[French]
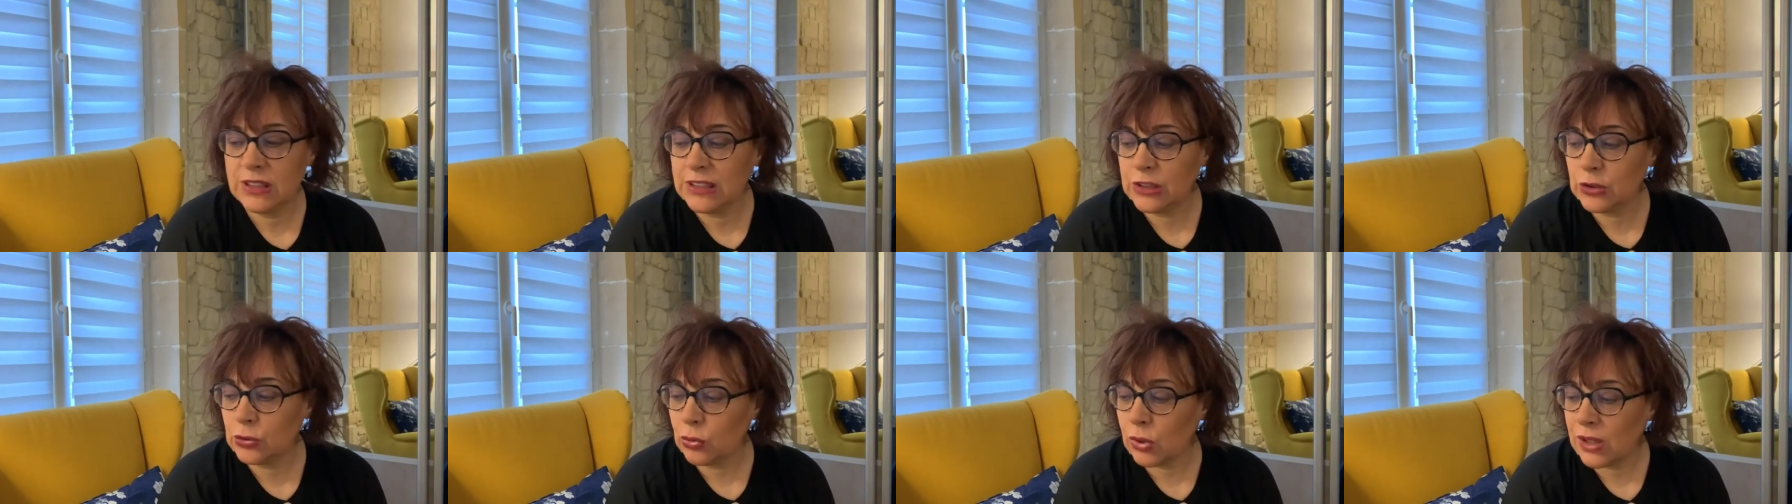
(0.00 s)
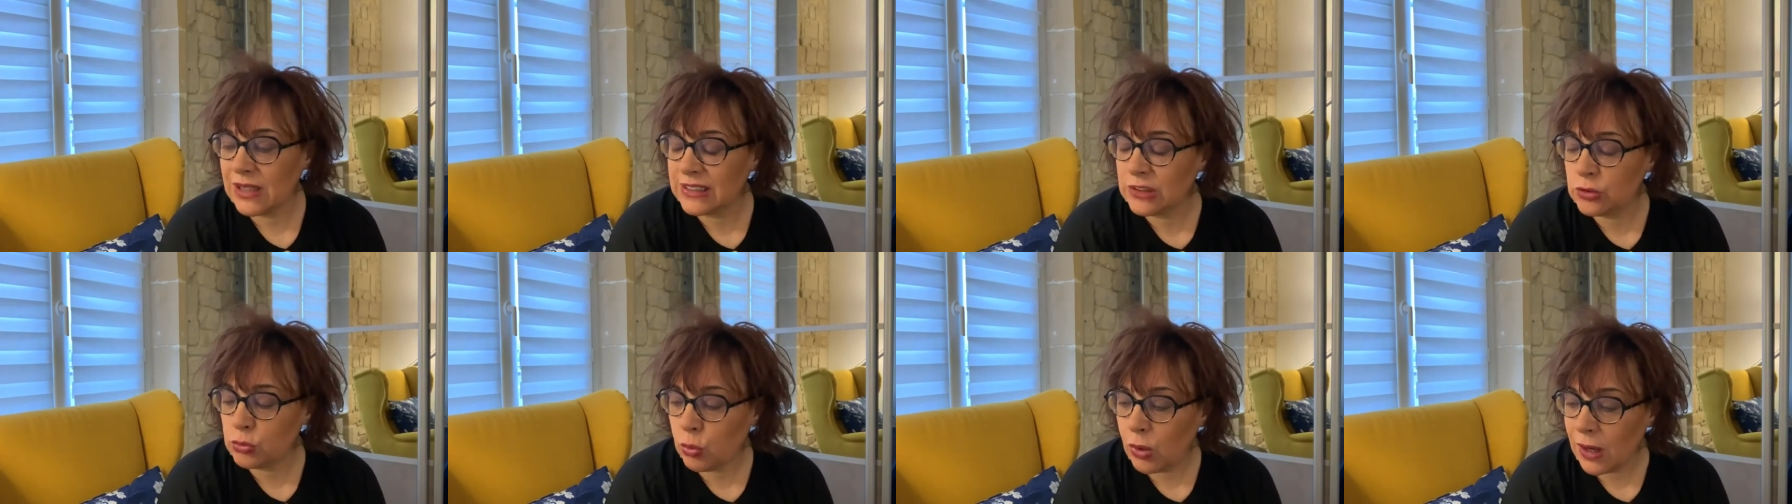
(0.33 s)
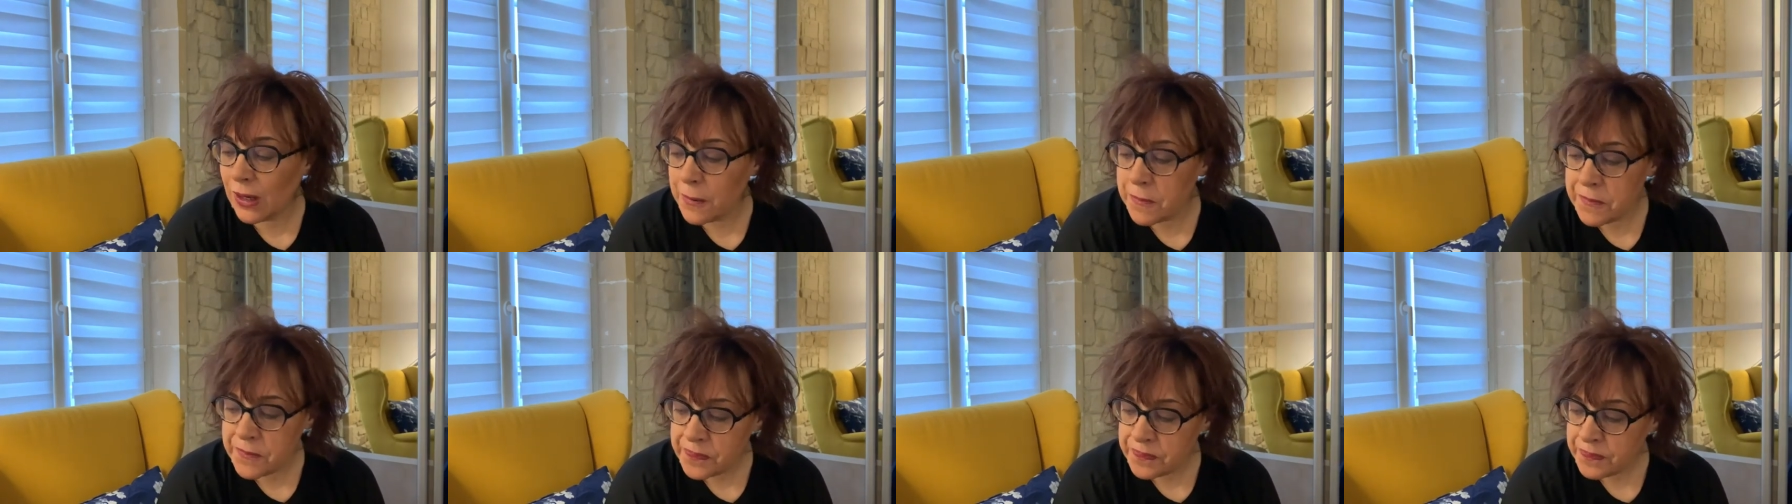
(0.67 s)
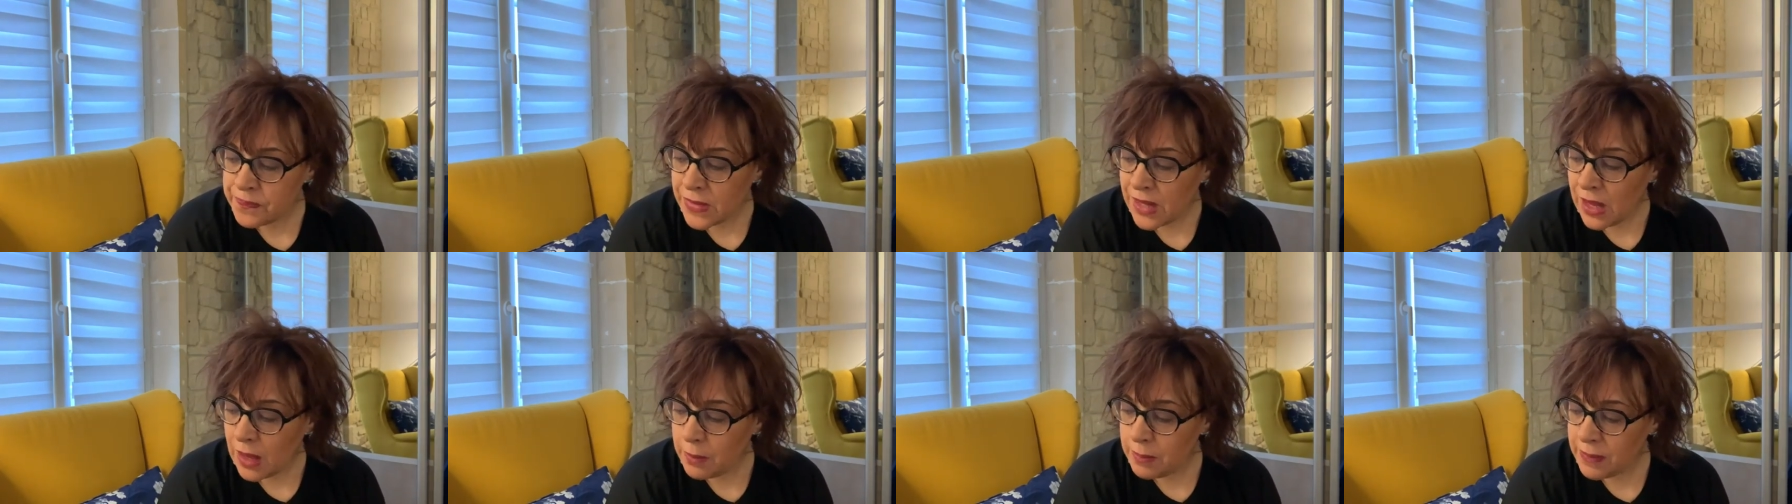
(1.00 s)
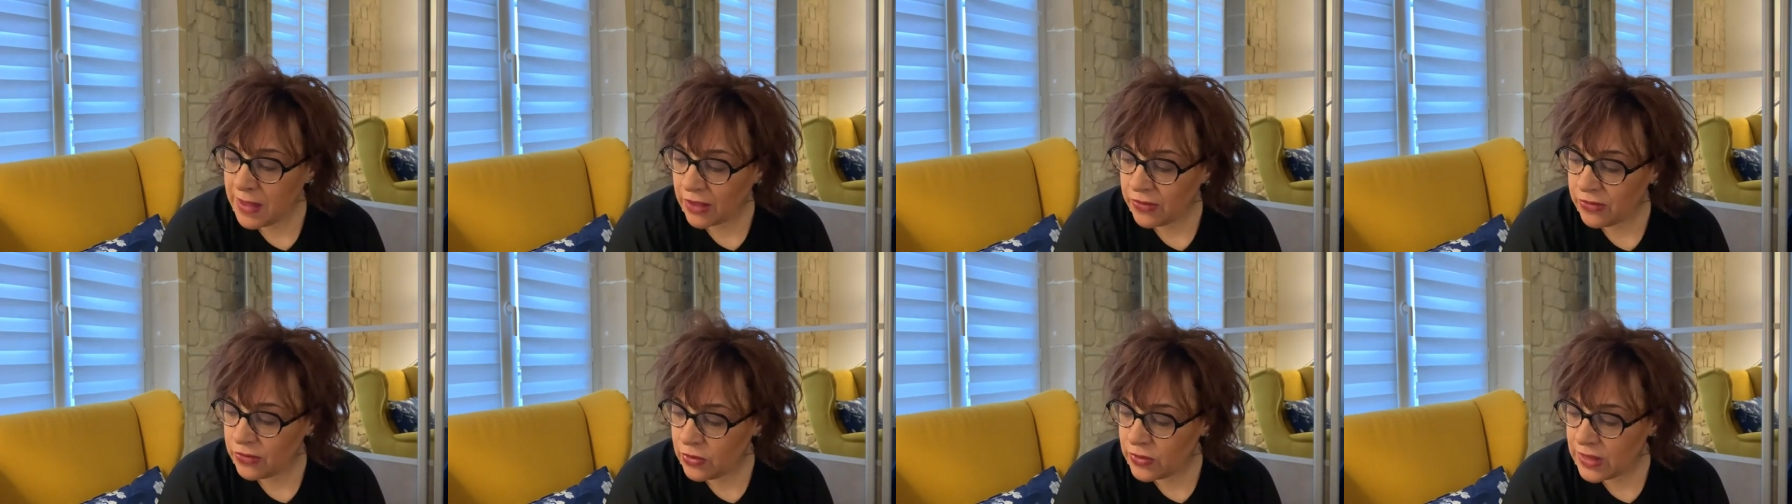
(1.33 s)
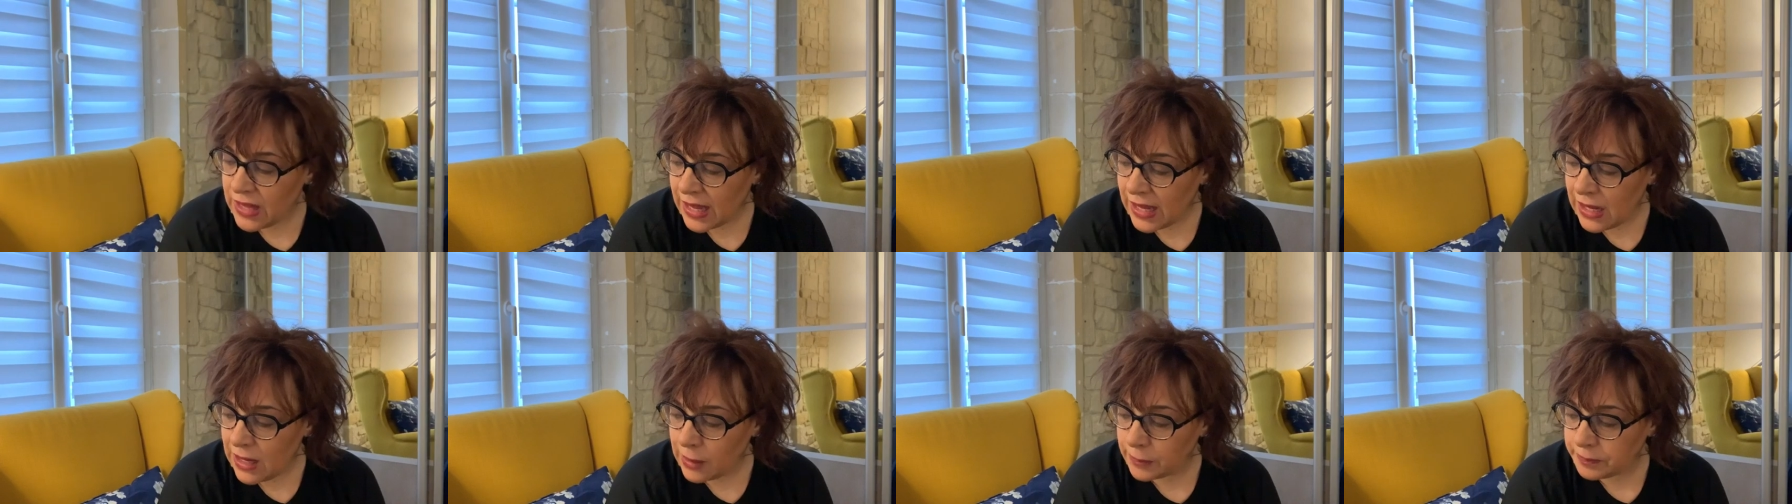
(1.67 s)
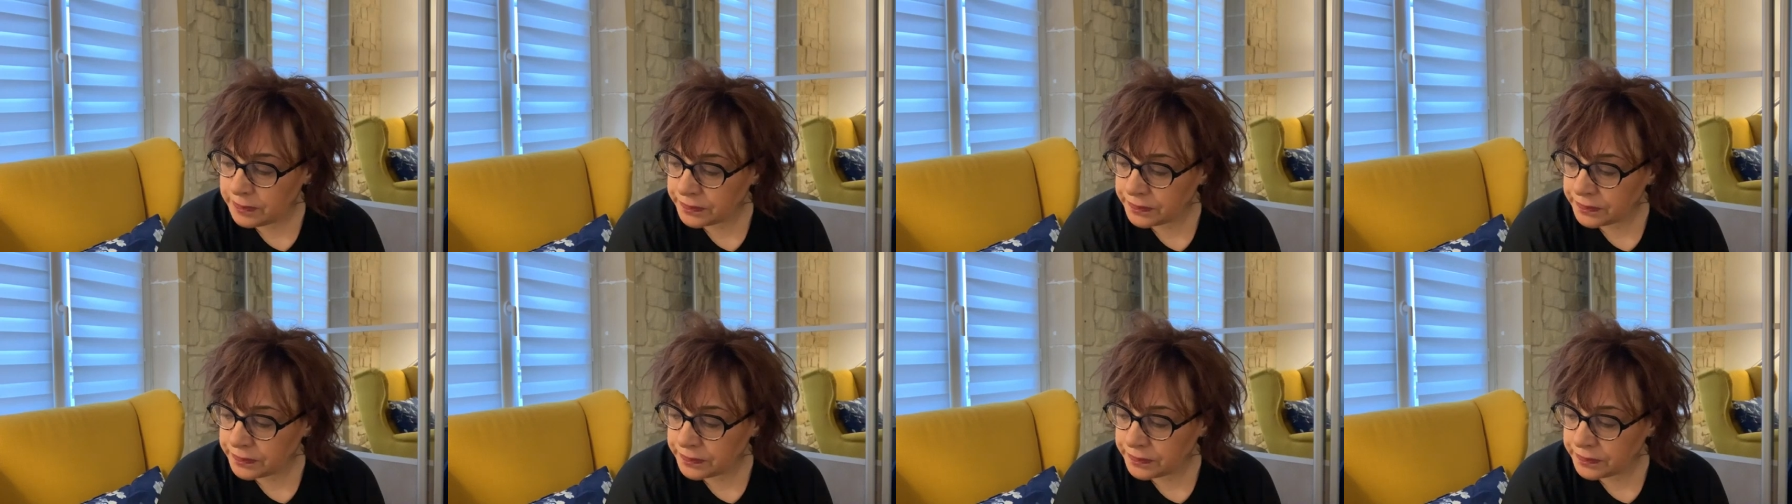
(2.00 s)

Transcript: sur les soins personnels.